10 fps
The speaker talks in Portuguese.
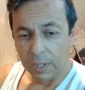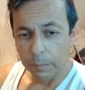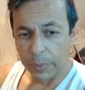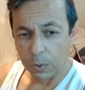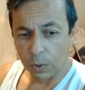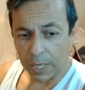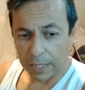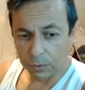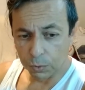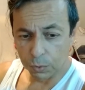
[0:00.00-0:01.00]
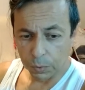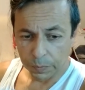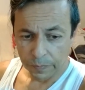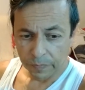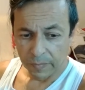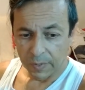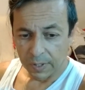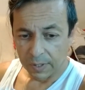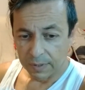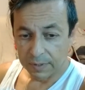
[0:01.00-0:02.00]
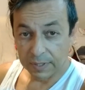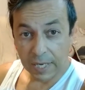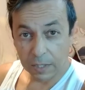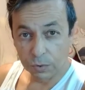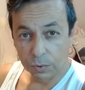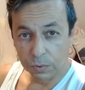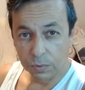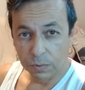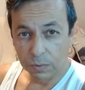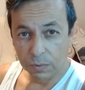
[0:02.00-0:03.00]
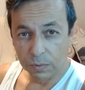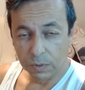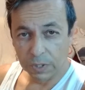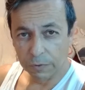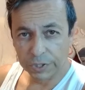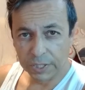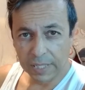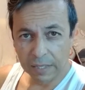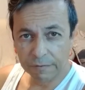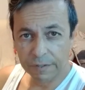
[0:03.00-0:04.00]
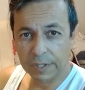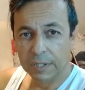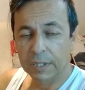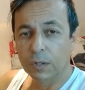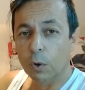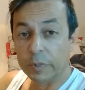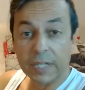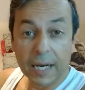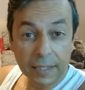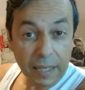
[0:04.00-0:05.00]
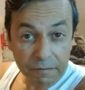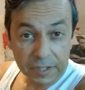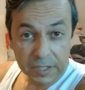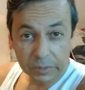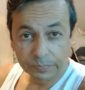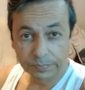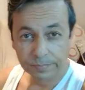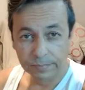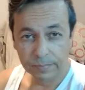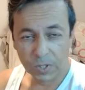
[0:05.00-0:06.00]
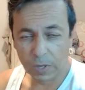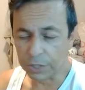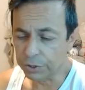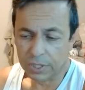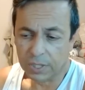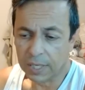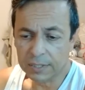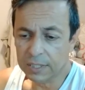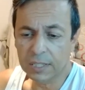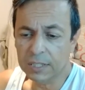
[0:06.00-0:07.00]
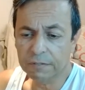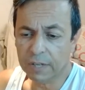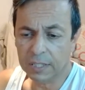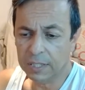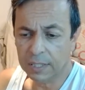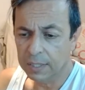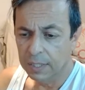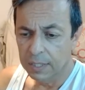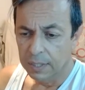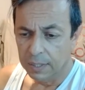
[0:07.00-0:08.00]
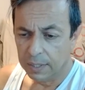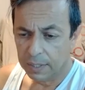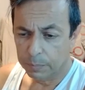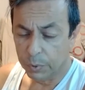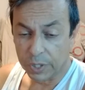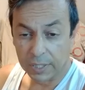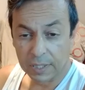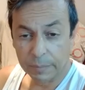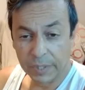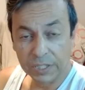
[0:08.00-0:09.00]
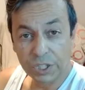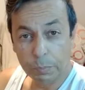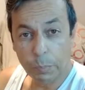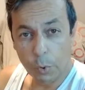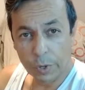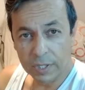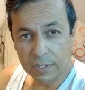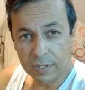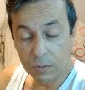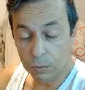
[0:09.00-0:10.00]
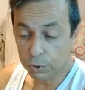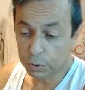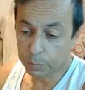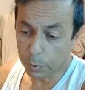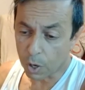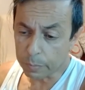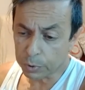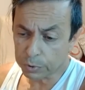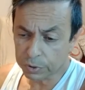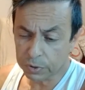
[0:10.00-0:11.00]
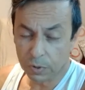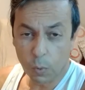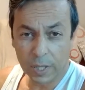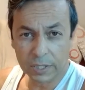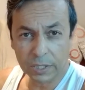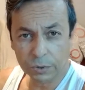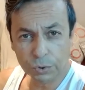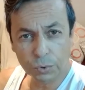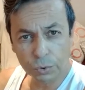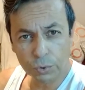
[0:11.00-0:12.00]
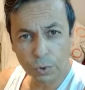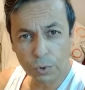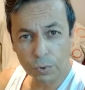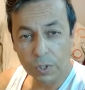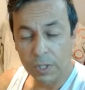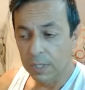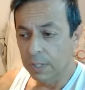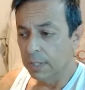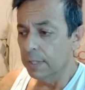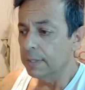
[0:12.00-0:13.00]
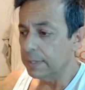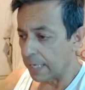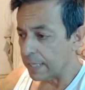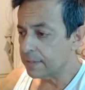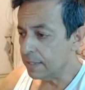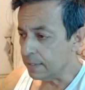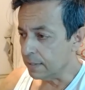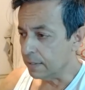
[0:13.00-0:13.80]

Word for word: pelo lado certo que você deve optar na vida. Eu acho que é de grande valia, é, porque também depois os próprios quadrinhos do Zorro trazem